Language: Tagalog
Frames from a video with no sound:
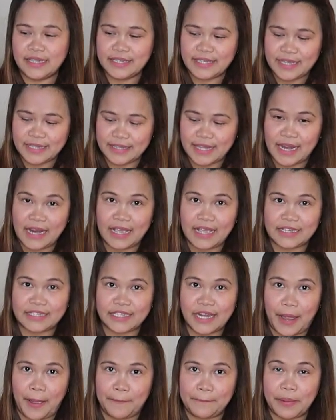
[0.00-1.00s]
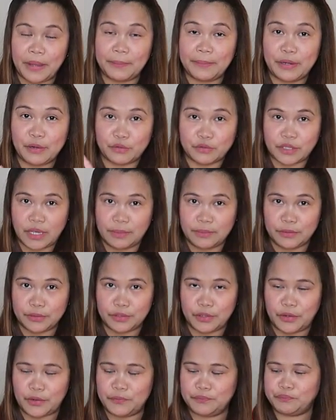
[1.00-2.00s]
Ganyan talaga siya pag binuksan mo
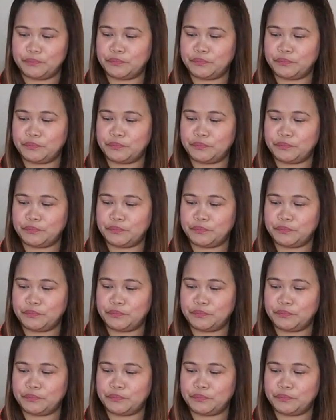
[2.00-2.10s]
to.